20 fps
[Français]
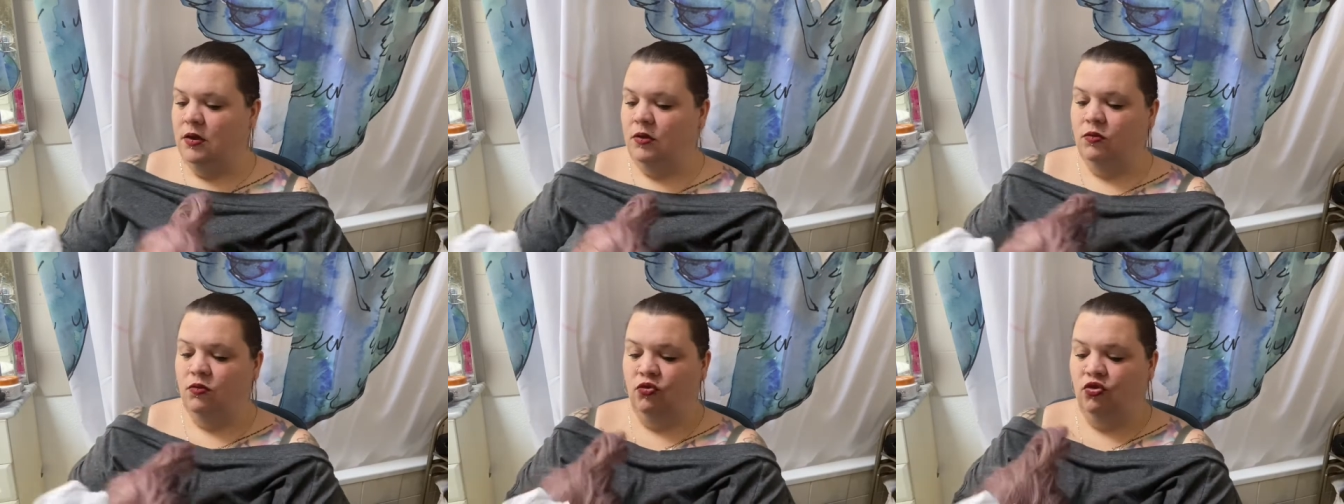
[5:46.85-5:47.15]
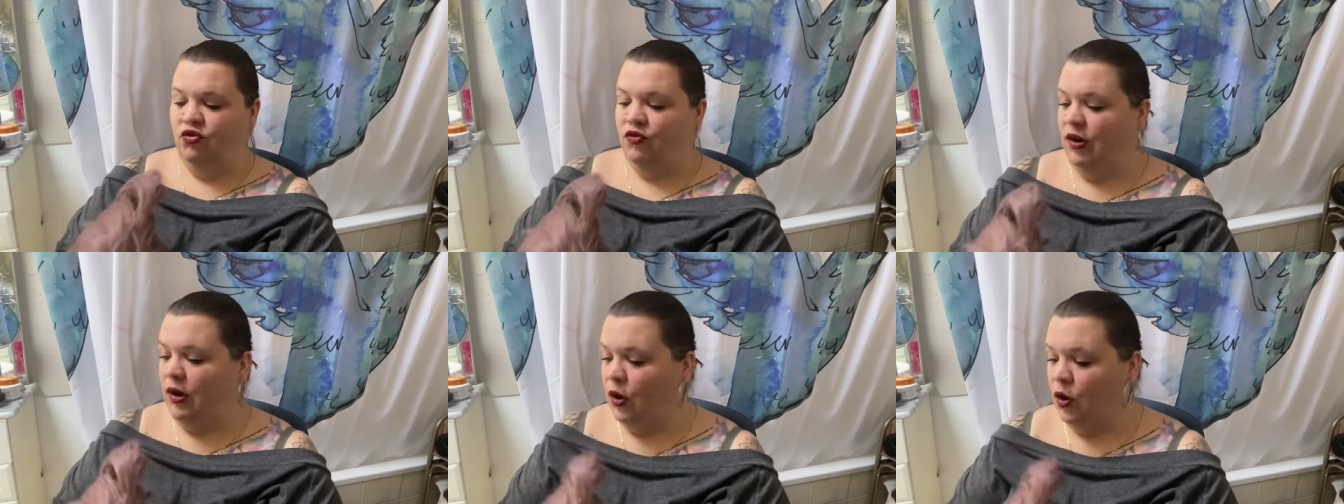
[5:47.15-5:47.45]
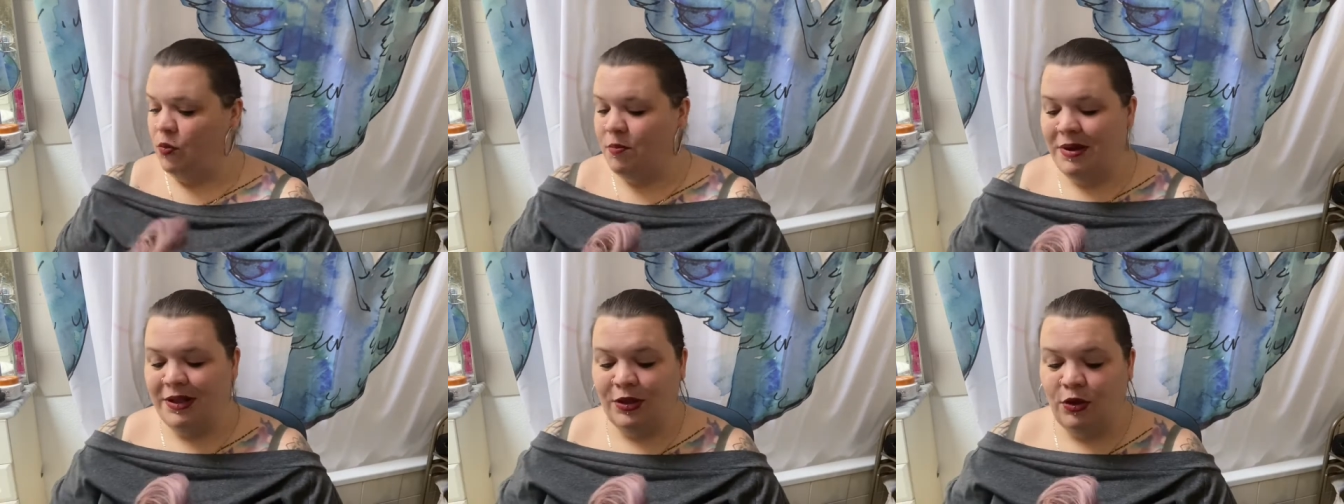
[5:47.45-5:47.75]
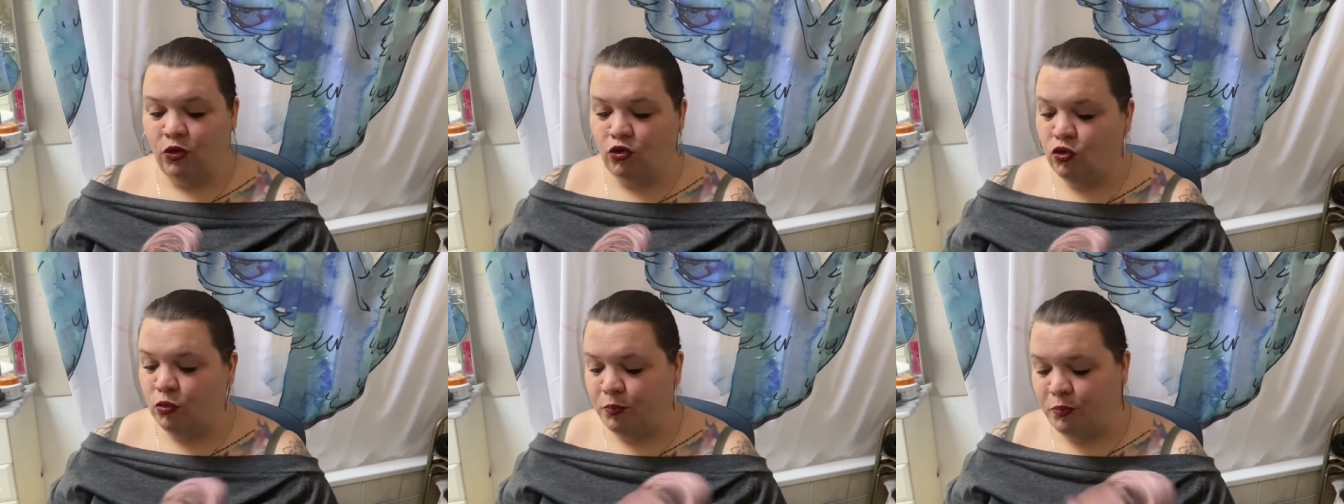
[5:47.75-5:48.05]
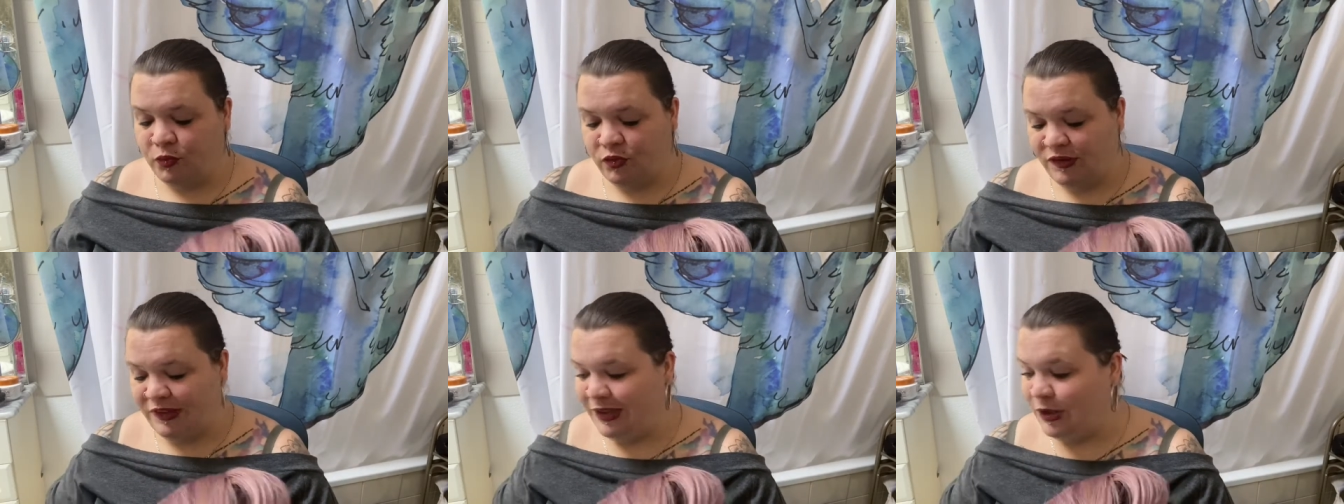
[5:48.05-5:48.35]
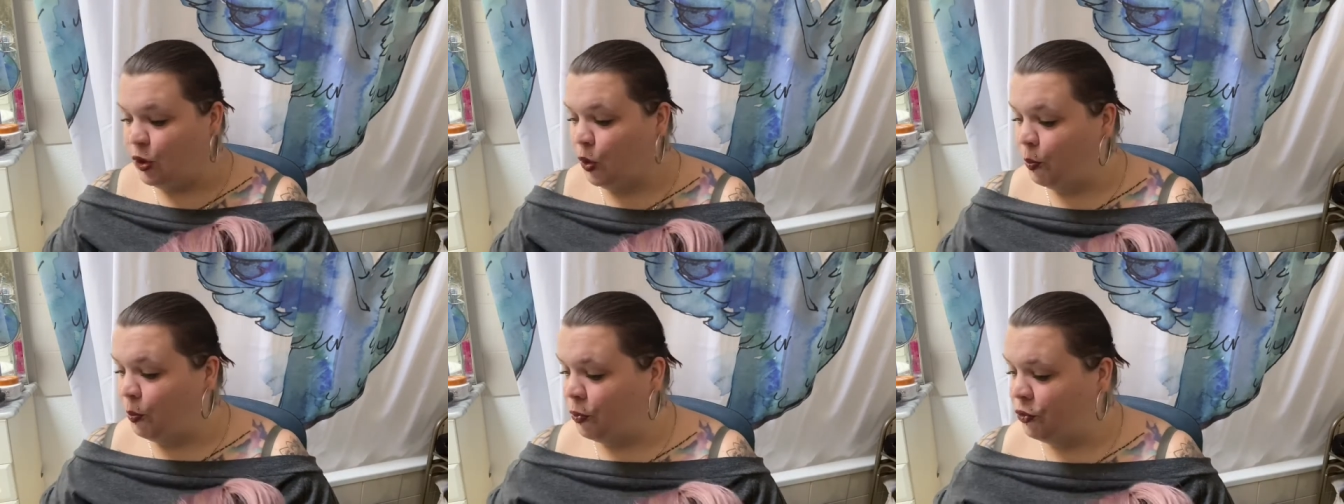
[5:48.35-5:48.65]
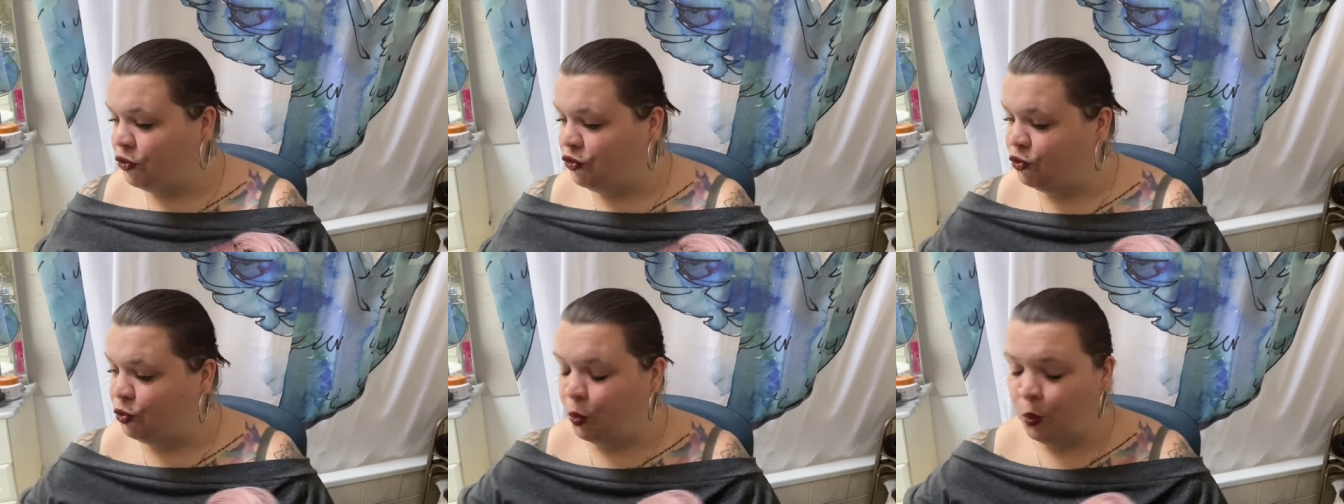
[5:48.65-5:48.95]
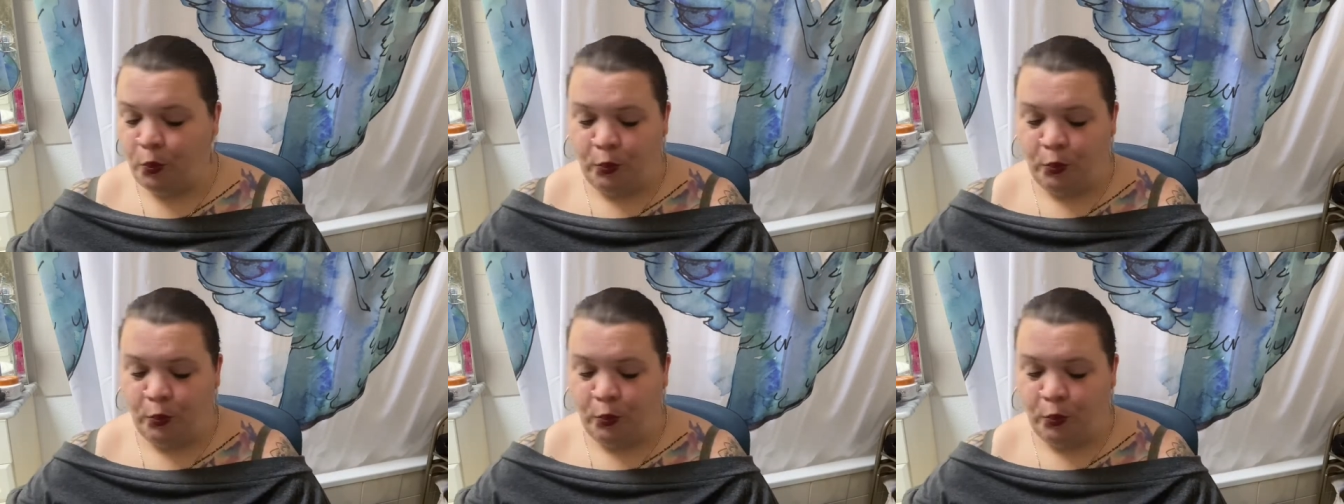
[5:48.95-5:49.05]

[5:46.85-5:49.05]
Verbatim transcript: Donc je vais la remettre dans son petit pochon.